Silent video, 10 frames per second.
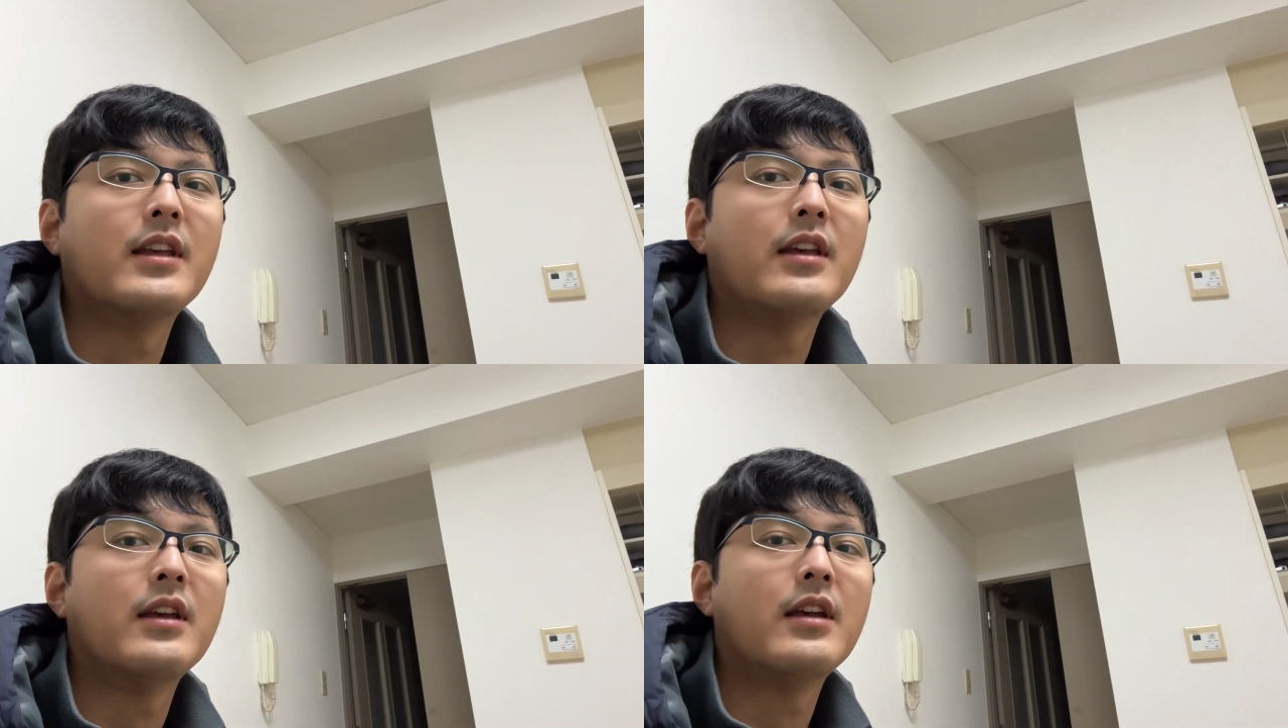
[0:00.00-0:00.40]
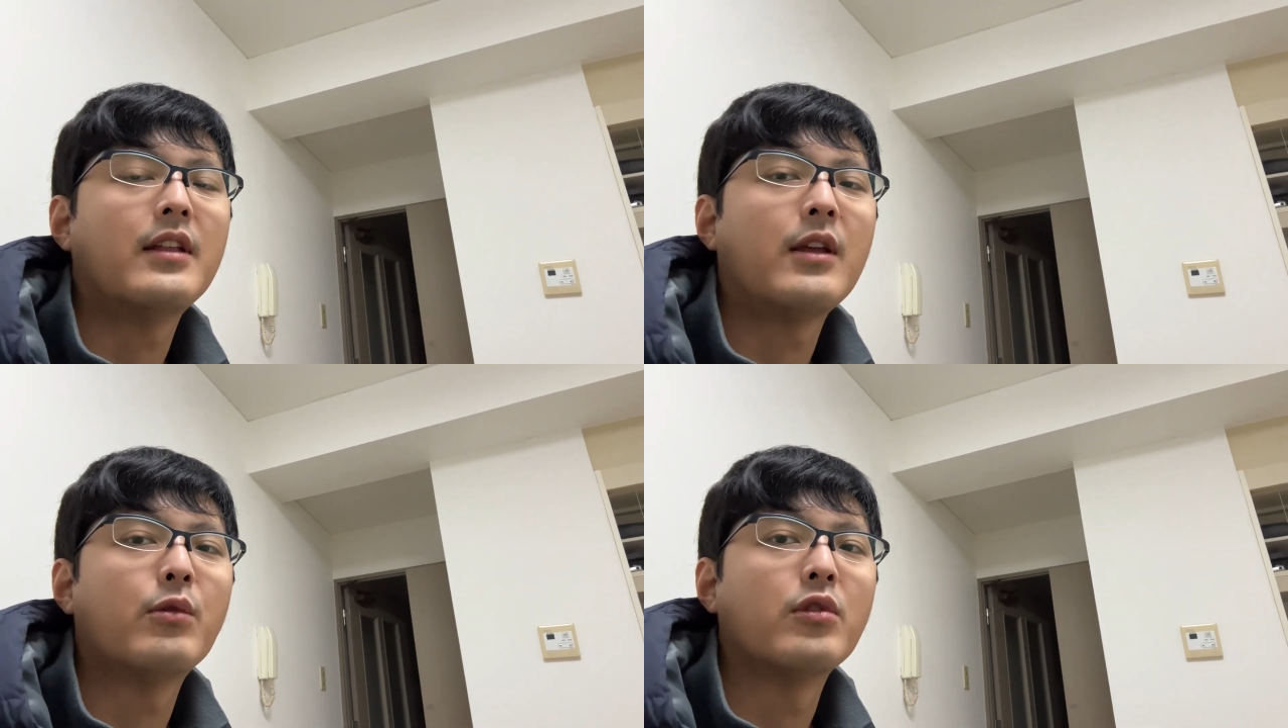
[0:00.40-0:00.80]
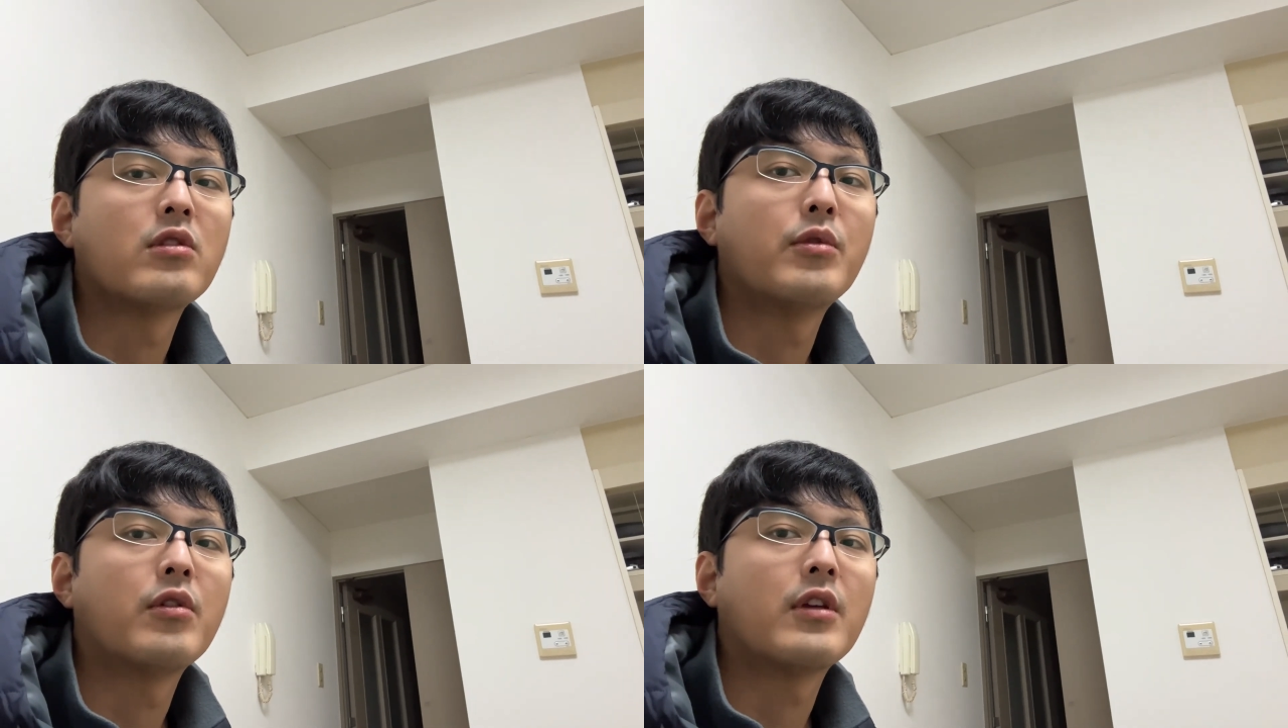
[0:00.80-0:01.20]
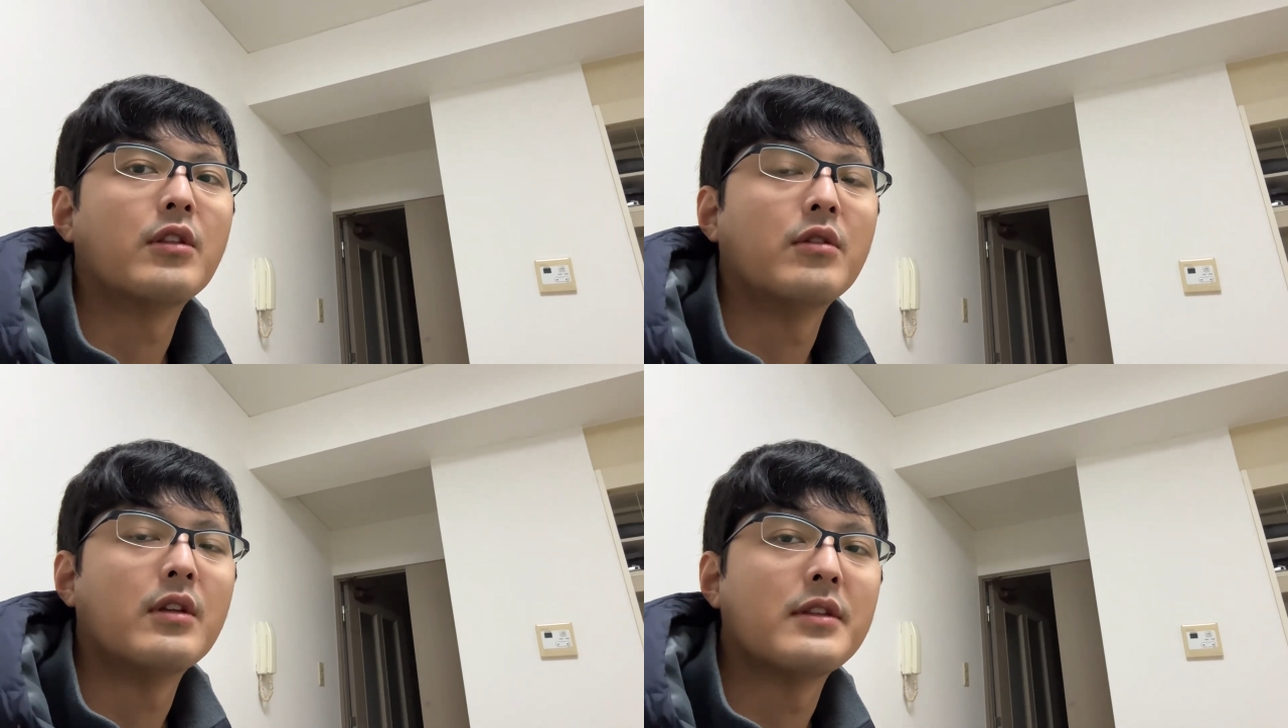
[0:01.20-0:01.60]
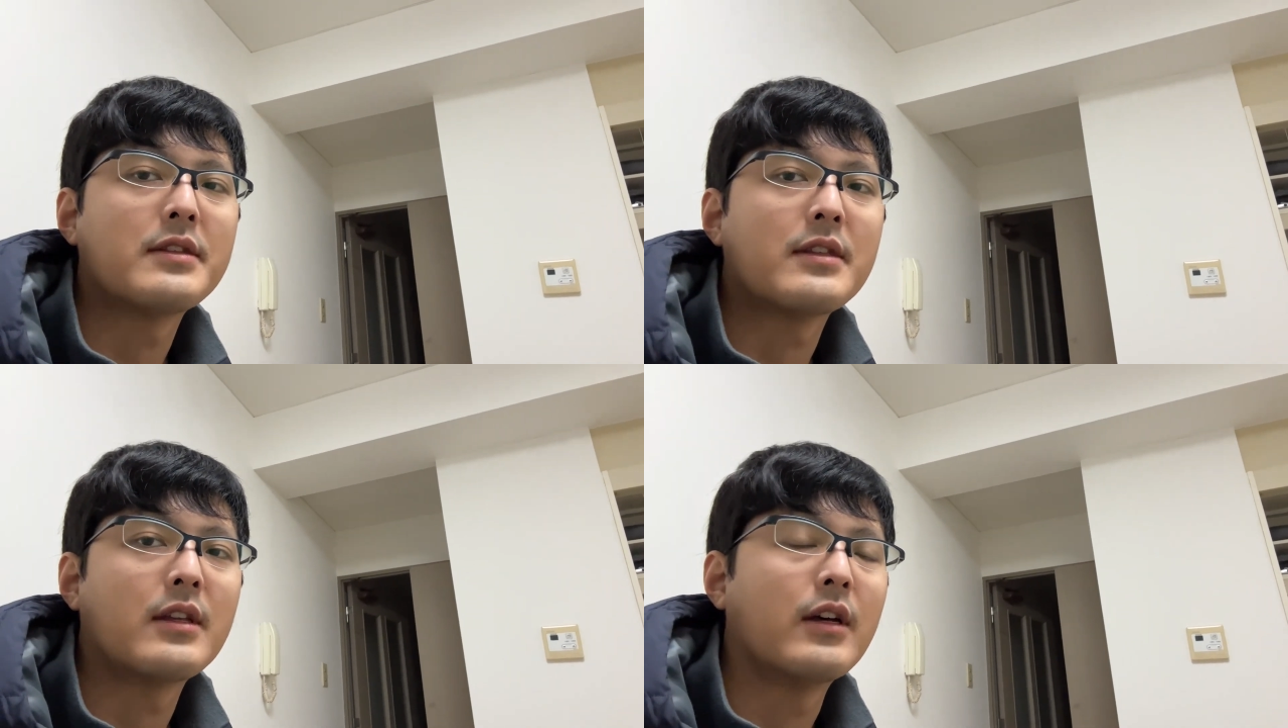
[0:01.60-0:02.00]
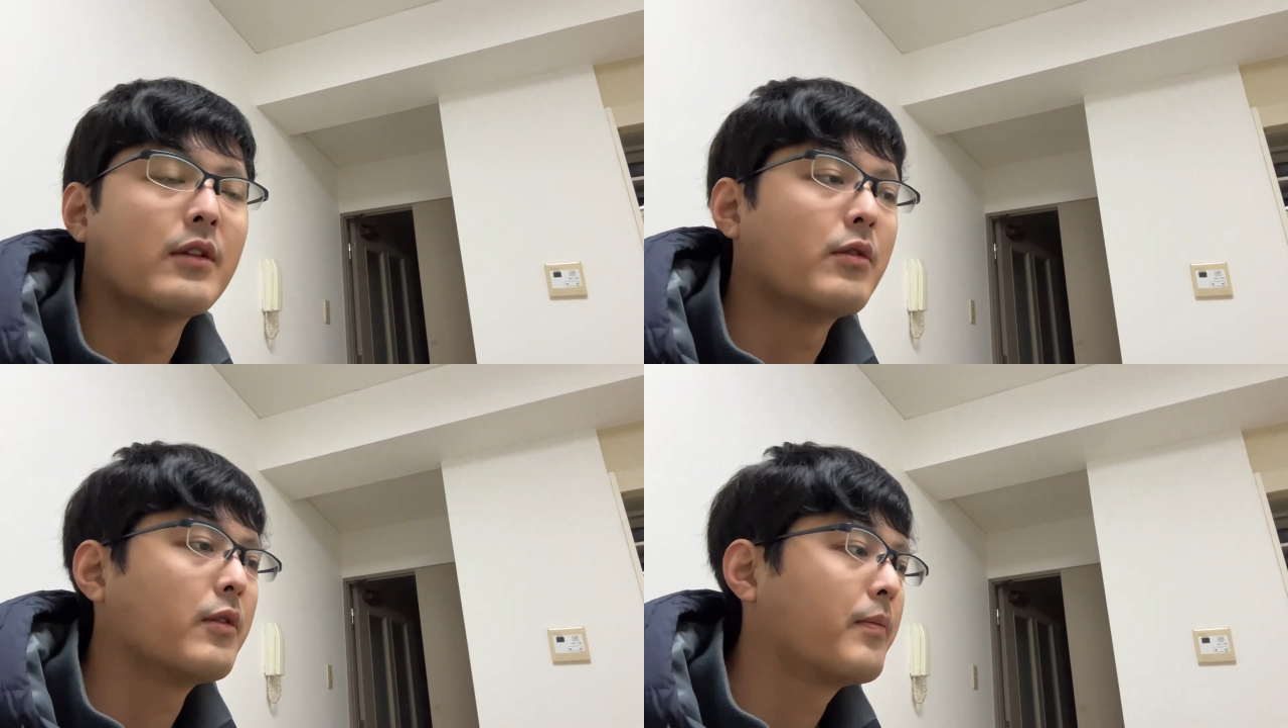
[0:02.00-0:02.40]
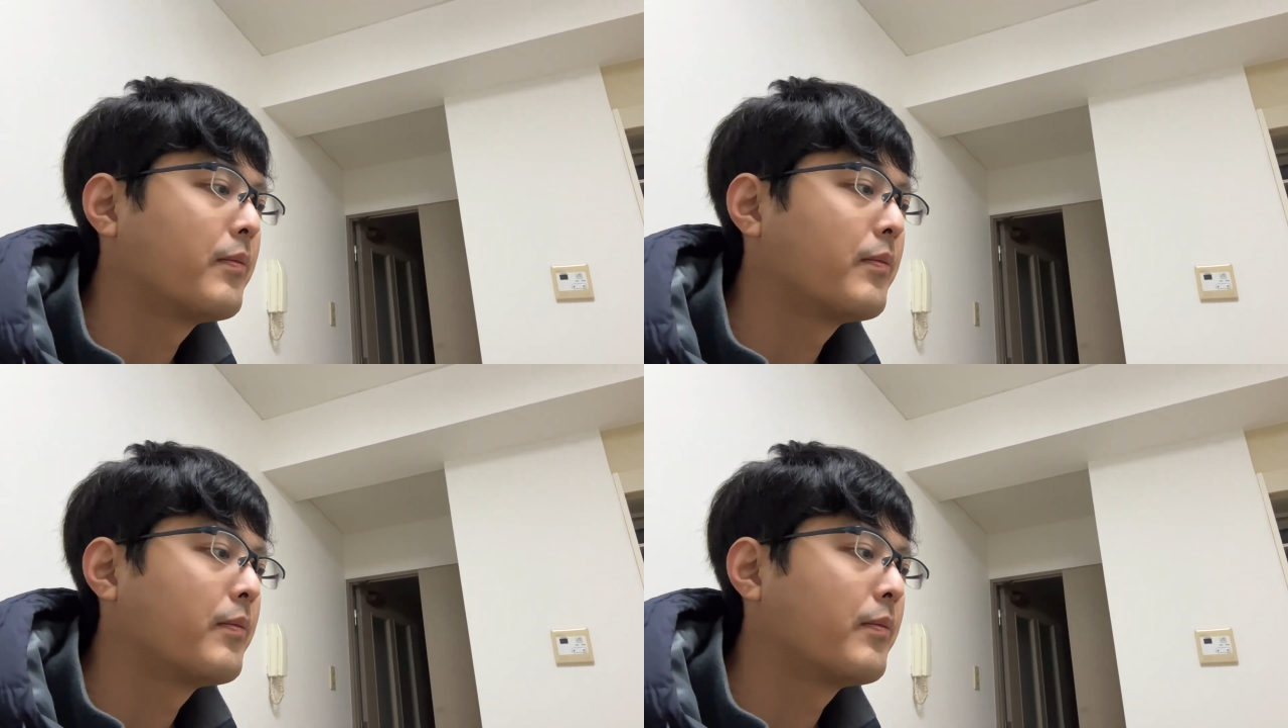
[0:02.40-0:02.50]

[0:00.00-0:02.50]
えー、太鼓のちブログチャンネルです。あの、